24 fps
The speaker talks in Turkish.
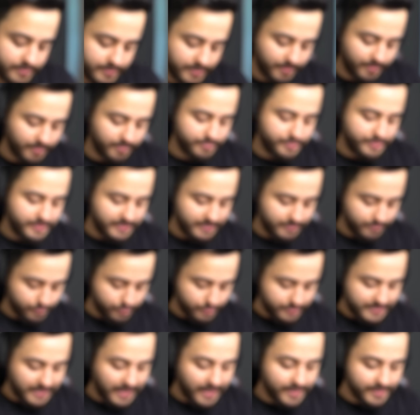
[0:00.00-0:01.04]
Tamam şimdi
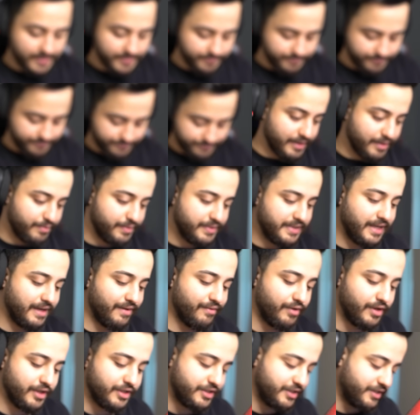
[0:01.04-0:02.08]
bunu saldım. Bir
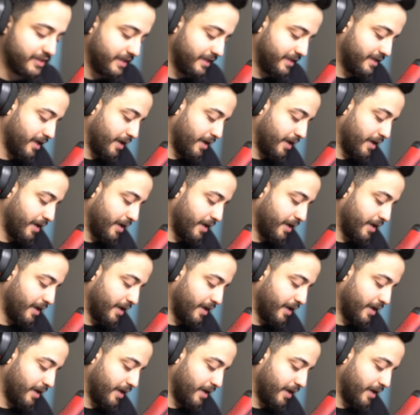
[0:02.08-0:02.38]
telefon açınca ilk